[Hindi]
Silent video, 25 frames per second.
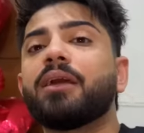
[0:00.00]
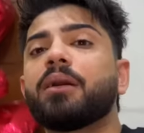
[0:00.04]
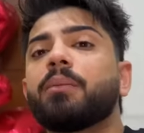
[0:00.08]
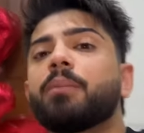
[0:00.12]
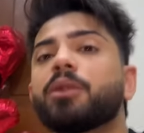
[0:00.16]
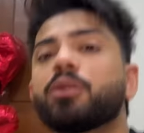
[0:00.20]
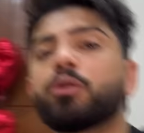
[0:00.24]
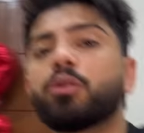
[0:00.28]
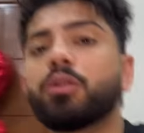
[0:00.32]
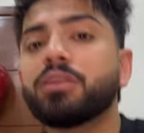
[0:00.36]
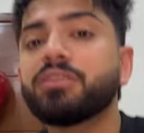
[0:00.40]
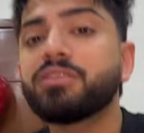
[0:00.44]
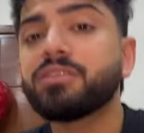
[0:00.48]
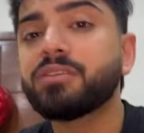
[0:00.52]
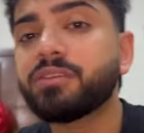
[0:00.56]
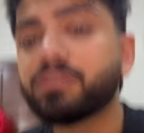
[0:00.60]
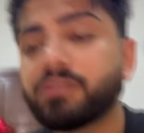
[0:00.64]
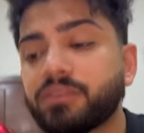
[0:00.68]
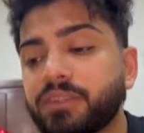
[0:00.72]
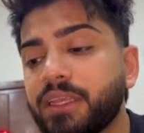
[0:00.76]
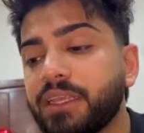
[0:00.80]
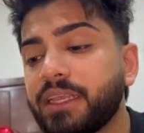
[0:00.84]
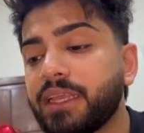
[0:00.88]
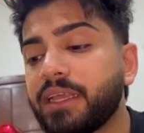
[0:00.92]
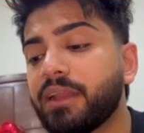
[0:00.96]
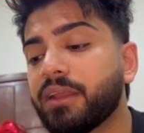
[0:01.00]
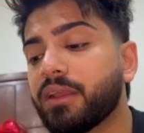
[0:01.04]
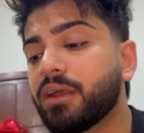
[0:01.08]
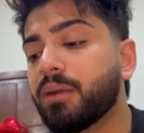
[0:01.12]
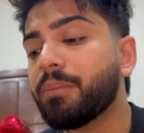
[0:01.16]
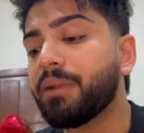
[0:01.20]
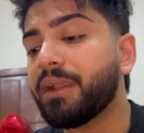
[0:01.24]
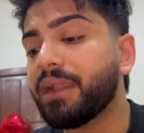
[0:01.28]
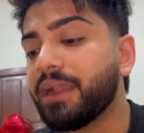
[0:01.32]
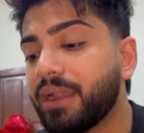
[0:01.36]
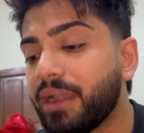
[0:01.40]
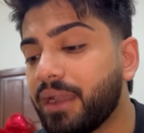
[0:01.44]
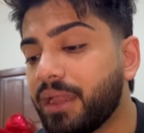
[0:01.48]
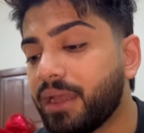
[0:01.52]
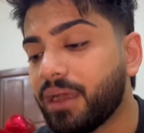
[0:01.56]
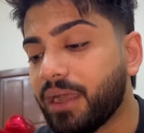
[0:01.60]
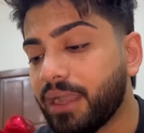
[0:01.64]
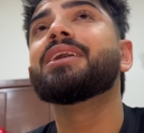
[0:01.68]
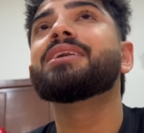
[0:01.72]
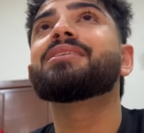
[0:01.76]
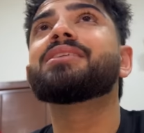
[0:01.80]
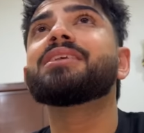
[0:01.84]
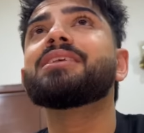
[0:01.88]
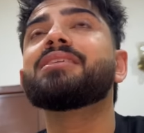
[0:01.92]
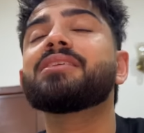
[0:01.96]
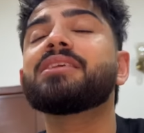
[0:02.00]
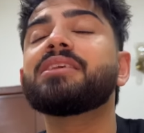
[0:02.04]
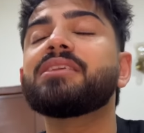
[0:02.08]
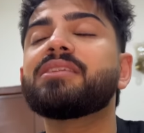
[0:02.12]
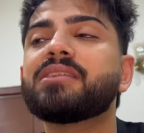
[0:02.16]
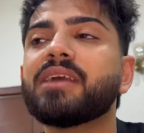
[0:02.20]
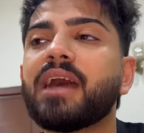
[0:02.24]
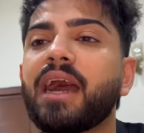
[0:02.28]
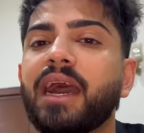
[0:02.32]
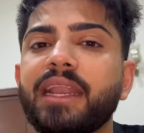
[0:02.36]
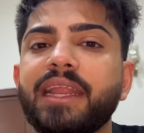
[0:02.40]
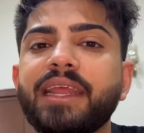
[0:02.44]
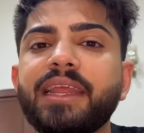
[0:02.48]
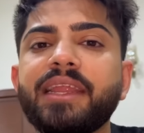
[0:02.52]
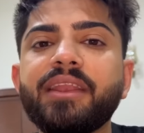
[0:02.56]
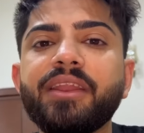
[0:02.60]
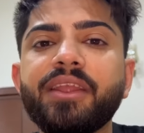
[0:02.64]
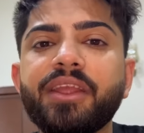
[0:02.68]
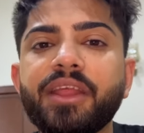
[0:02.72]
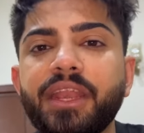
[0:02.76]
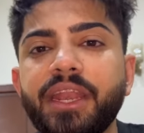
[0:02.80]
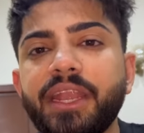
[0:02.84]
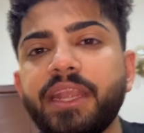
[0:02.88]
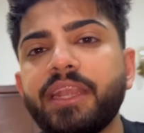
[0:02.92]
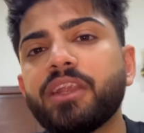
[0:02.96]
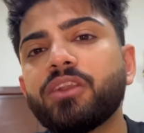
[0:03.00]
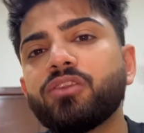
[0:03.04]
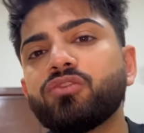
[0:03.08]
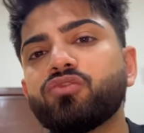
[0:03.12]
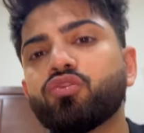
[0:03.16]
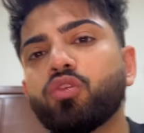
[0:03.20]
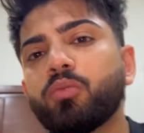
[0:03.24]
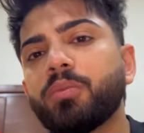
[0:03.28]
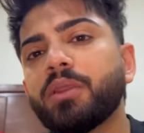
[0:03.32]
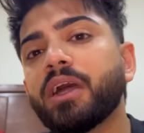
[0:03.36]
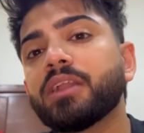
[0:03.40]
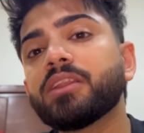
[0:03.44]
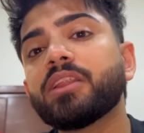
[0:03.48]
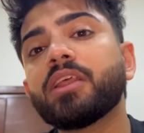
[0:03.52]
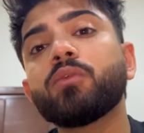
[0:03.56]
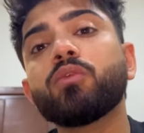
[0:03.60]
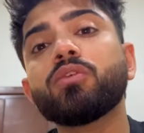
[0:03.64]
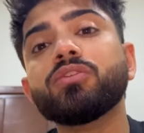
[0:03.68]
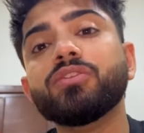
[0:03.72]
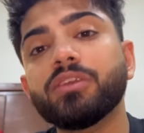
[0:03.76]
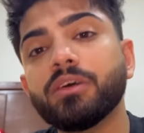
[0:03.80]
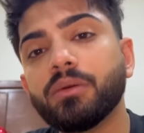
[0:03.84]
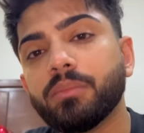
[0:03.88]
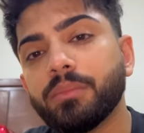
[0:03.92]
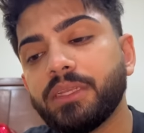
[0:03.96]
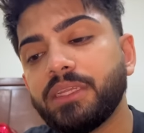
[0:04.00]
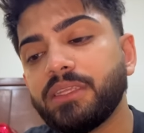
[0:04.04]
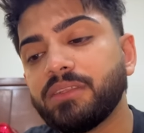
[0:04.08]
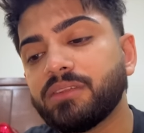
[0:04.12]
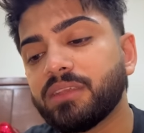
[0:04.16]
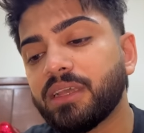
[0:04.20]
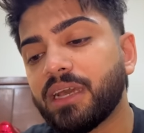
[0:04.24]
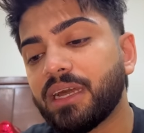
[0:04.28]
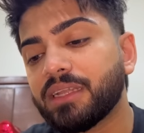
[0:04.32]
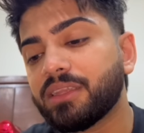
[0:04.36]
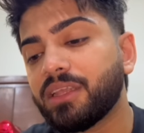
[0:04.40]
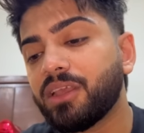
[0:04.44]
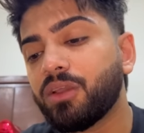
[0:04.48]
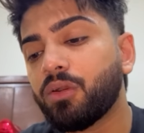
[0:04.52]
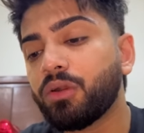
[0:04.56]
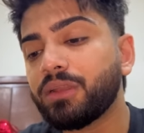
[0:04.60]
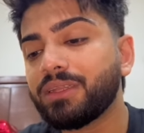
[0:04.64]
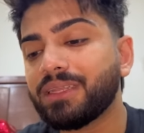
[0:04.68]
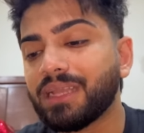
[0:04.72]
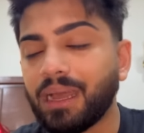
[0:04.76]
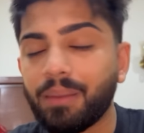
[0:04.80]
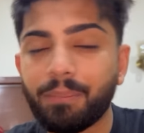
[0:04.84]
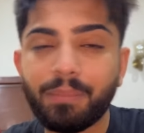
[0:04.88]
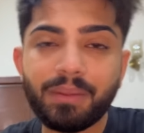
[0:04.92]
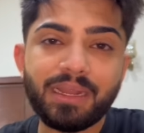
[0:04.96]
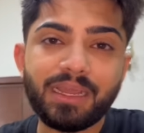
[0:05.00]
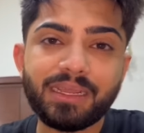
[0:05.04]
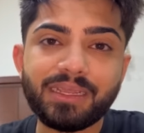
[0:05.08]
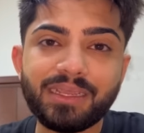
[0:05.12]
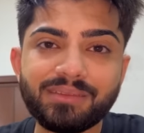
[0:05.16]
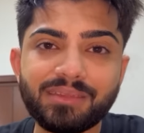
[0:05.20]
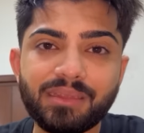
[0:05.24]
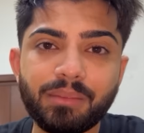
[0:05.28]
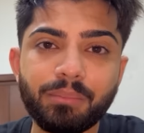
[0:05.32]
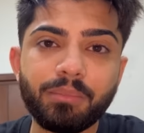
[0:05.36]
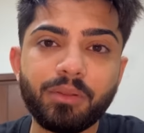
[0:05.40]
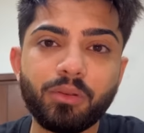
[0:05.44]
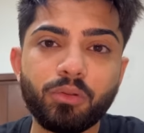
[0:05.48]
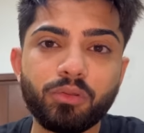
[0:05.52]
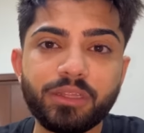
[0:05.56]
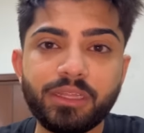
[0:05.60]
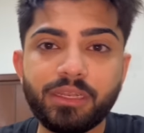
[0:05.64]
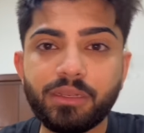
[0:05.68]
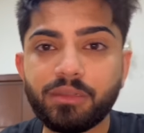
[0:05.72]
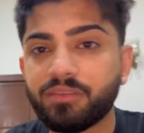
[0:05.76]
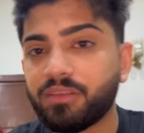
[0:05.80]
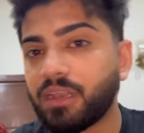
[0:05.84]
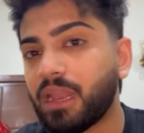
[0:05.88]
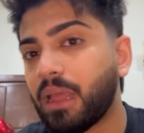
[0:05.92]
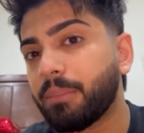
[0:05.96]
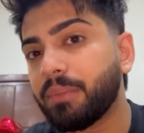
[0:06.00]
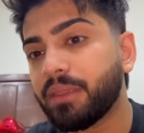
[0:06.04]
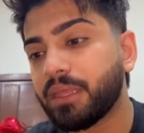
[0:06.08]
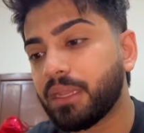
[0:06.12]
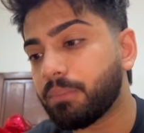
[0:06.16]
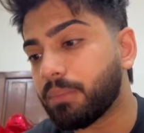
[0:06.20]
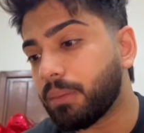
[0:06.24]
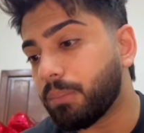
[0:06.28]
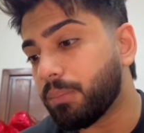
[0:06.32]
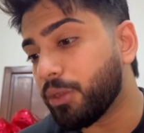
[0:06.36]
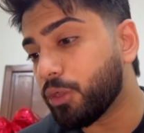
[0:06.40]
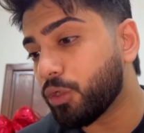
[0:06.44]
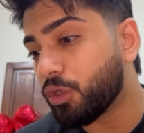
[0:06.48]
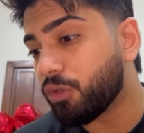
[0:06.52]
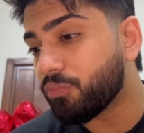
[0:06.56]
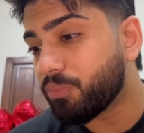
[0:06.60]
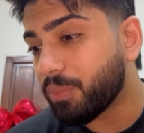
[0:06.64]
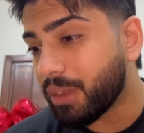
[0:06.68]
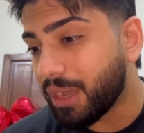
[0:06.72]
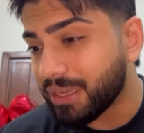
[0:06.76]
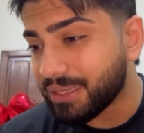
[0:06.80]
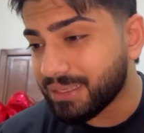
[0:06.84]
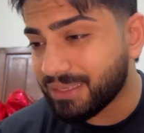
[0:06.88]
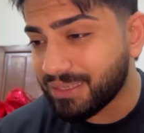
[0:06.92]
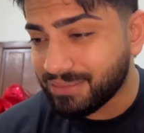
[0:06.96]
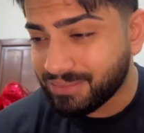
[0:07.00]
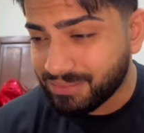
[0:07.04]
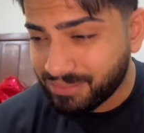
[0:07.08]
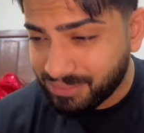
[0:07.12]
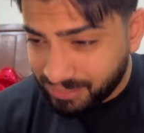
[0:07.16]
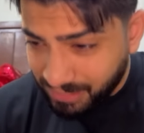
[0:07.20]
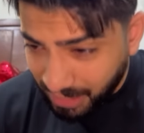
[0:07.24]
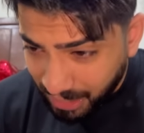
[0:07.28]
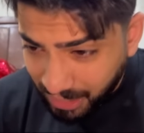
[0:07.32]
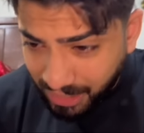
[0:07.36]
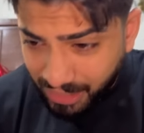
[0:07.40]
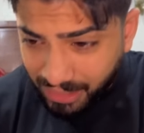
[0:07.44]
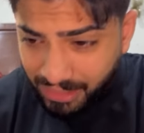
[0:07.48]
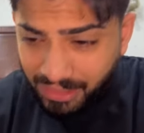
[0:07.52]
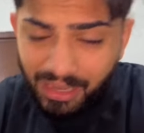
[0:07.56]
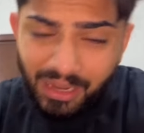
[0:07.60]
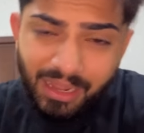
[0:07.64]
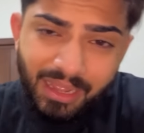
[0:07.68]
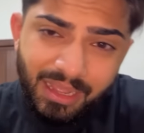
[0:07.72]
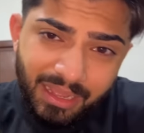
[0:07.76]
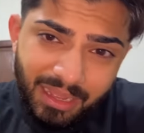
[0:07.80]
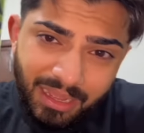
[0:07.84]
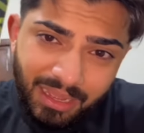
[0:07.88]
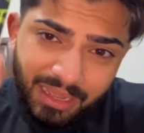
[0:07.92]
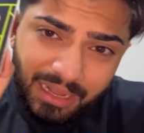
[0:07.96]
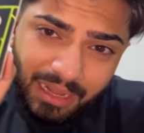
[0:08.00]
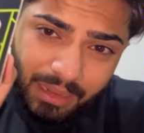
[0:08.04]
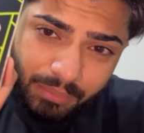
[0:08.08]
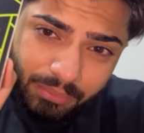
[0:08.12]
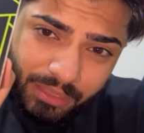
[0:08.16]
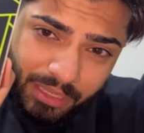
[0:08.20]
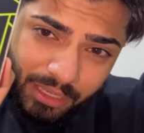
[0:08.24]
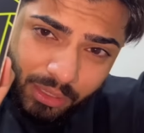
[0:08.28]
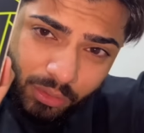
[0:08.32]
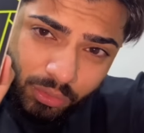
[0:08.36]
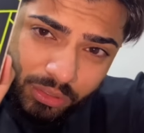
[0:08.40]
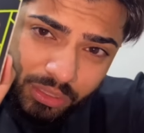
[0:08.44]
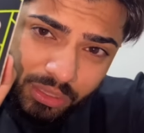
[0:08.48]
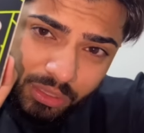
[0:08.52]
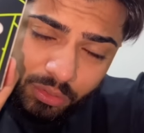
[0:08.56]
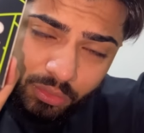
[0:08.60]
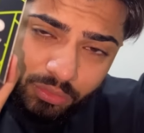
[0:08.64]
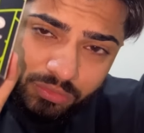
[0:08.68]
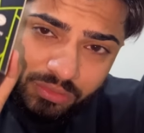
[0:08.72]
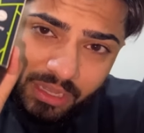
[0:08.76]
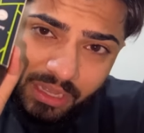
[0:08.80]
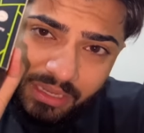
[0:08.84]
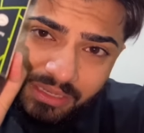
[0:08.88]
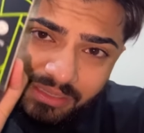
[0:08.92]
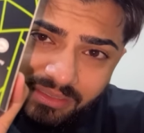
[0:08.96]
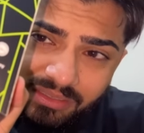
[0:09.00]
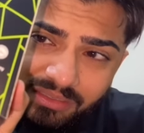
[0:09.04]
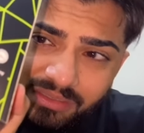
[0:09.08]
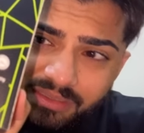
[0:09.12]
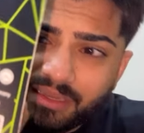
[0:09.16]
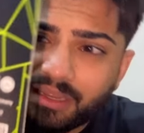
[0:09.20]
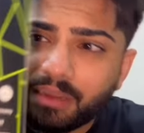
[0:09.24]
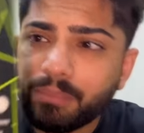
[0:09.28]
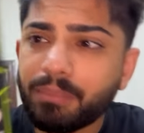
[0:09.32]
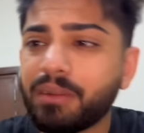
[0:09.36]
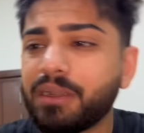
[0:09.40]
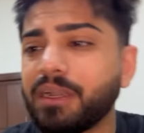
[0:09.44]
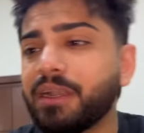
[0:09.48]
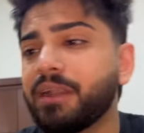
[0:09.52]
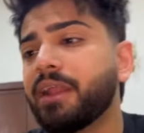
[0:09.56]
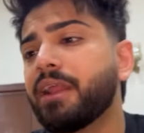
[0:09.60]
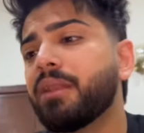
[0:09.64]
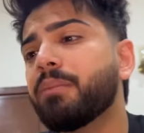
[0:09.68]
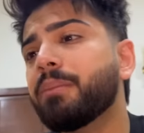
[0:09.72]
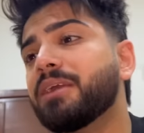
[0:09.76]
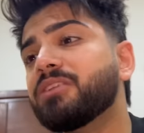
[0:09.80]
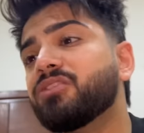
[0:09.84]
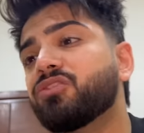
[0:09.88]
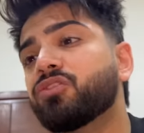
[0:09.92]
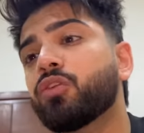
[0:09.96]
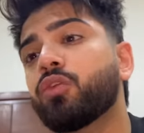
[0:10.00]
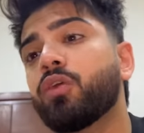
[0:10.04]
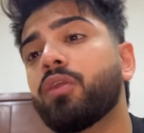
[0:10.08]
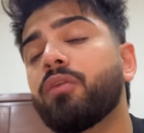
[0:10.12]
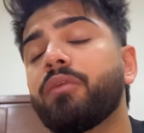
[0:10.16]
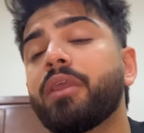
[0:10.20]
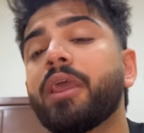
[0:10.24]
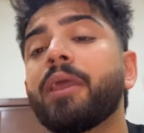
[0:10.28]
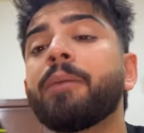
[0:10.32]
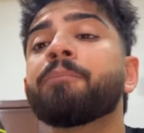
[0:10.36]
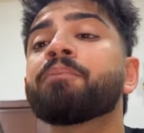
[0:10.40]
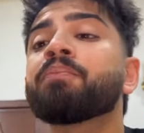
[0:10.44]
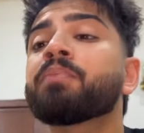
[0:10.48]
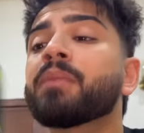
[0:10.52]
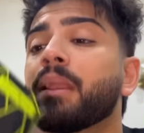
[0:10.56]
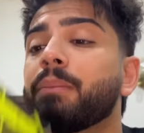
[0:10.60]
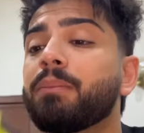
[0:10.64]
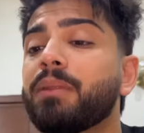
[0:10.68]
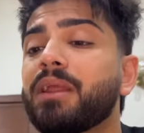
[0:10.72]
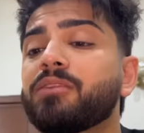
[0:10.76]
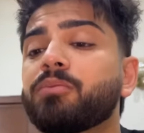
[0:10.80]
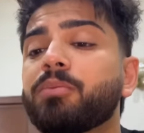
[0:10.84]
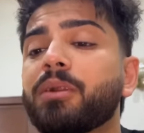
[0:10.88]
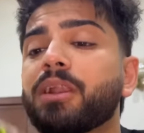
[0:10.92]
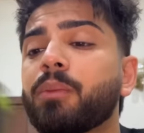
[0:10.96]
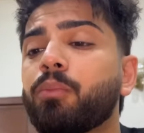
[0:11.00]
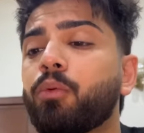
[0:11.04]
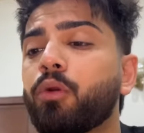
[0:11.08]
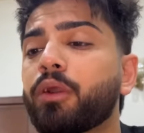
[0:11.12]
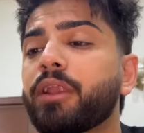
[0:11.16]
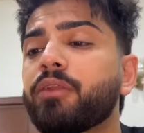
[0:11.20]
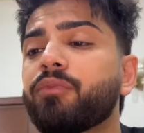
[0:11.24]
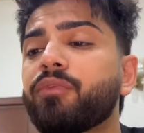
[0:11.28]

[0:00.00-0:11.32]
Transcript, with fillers: डर्माटोलॉजिस्ट से ये रिकमेंडेड है इसकी सारे इंग्रेडिएंट्स जो भी आते हैं वो जर्मनी से आते हैं और यहाँ पर आके असेंबल होते हैं इस्लामिक रिपब्लिक ऑफ पाकिस्तान अगर आप देख रहे हो ये देख रहे हो सारी चीज़ें यहाँ पर डिटेल मैंशन हुई हुई हैं प्लस बड़ा पॉकेट